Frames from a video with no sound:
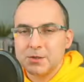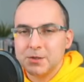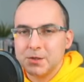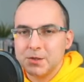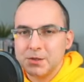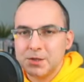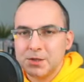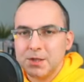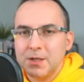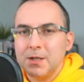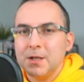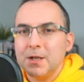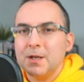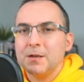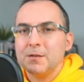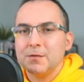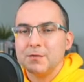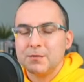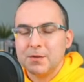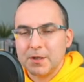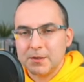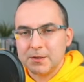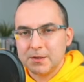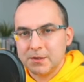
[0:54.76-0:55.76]
pokażę Ci,
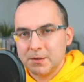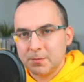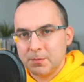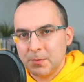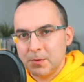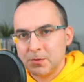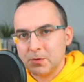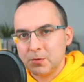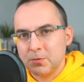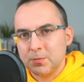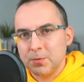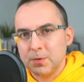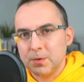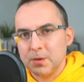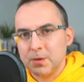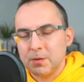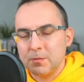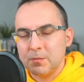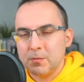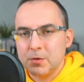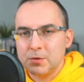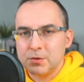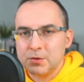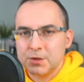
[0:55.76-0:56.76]
w jaki sposób e,
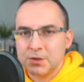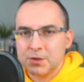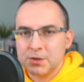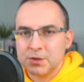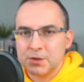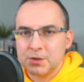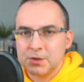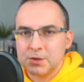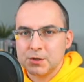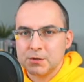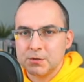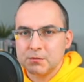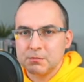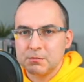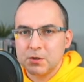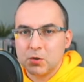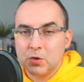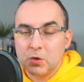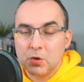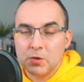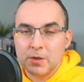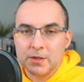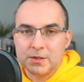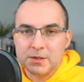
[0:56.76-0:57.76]
możesz e,
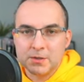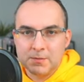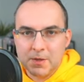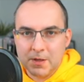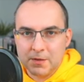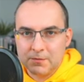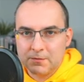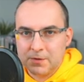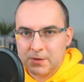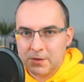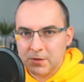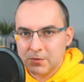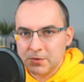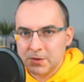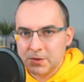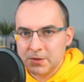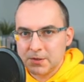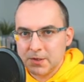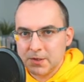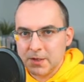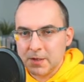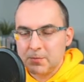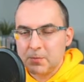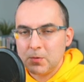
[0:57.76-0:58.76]
dokonać zmian w
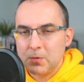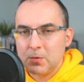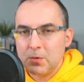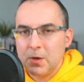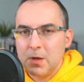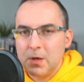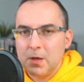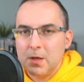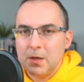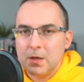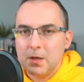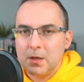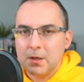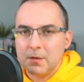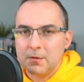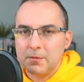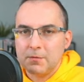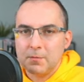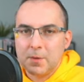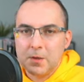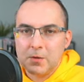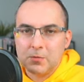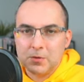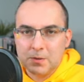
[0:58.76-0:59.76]
wyglądzie sklepu
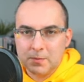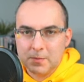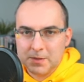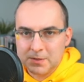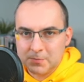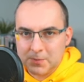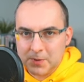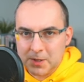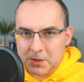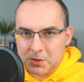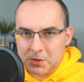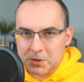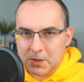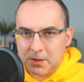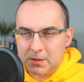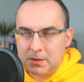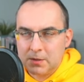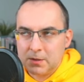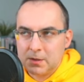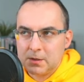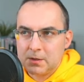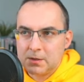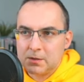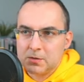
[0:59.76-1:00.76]
e, w pełni
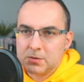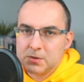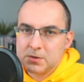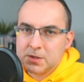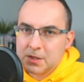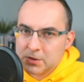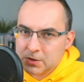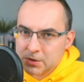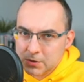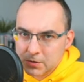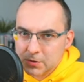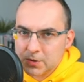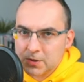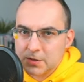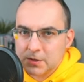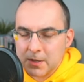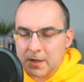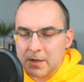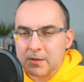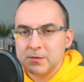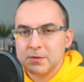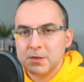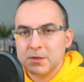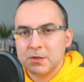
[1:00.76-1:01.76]
bezpiecznie, to znaczy
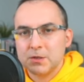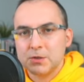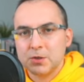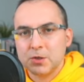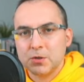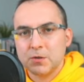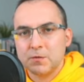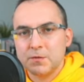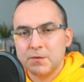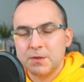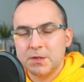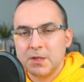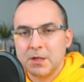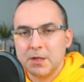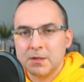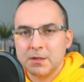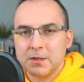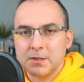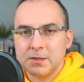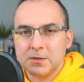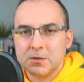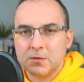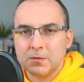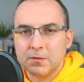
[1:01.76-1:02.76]
korzystając ze
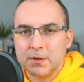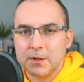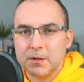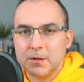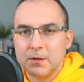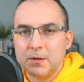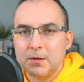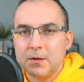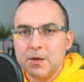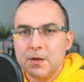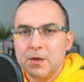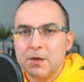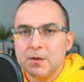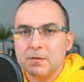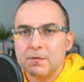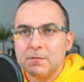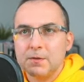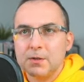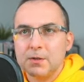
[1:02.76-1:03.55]
środowiska testowego